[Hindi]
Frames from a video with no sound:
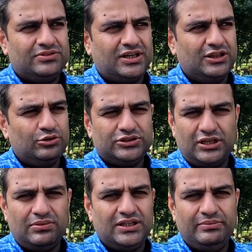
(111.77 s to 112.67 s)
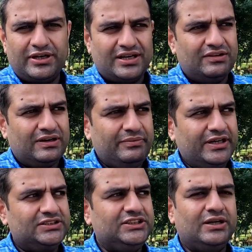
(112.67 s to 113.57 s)
साल दो साल बाद ही मेरा ख्याल है
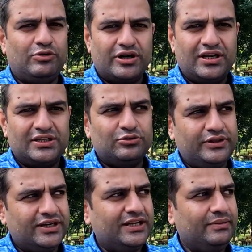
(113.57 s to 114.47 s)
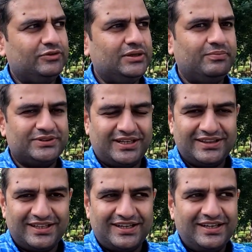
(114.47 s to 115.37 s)
वाई जी का मॉडल आया था तो देखने में मुझे
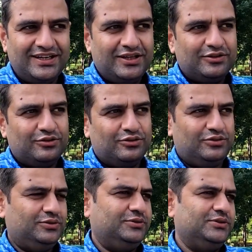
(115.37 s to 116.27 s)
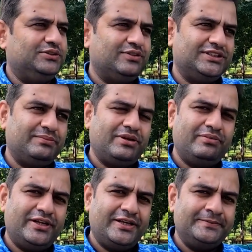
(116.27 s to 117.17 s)
पसंद था तो इस वजह से फिर
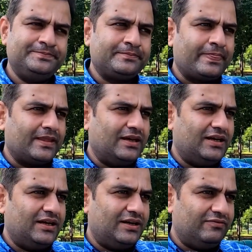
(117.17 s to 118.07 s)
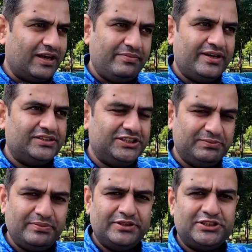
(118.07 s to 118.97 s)
मैंने वाई बी आर जी
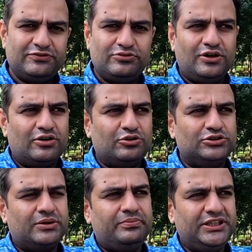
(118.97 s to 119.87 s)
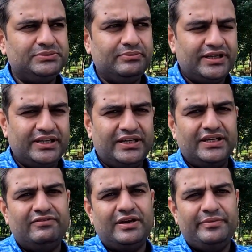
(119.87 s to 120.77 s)
पर मैं शिफ्ट हुआ और 2020 में मैंने
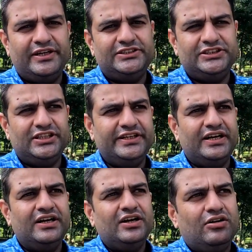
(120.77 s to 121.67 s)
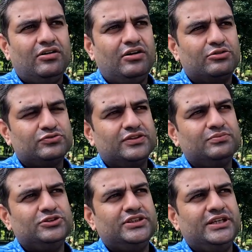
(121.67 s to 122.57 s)
ये वाई बी आर जी लिया और उस
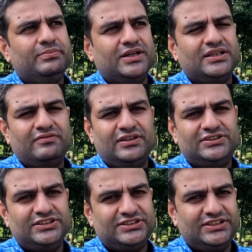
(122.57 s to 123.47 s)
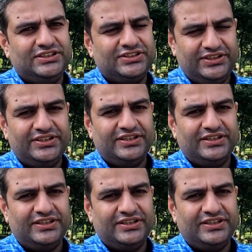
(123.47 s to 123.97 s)
वक्त मुझे ये पड़ा था 163